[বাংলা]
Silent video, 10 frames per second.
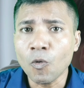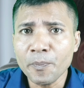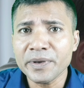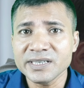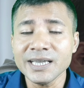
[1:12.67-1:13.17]
হোম
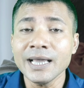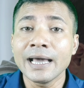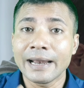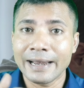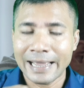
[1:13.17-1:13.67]
পেজে
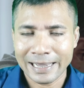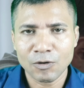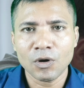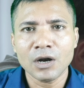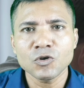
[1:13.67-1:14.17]
র্যাঙ্ক
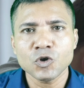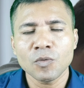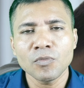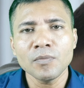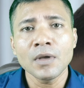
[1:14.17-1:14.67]
করানো
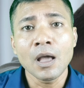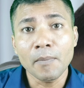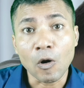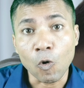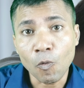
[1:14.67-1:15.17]
সম্ভব
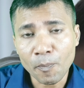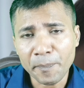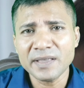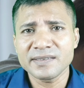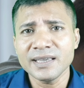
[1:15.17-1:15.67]
বা হোম
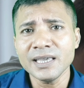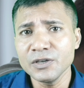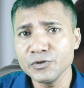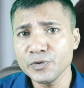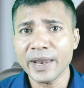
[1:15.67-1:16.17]
পেজে
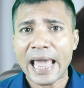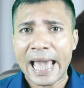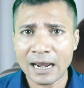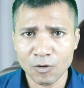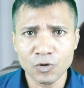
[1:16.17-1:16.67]
ইউটিউবের
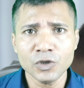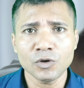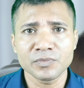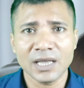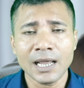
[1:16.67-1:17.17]

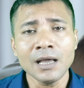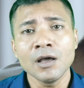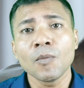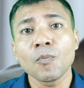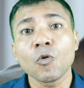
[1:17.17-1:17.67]
অ্যালগোরিদম দ্বারা
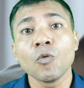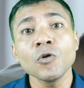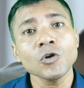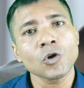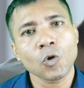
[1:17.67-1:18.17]
প্রমোট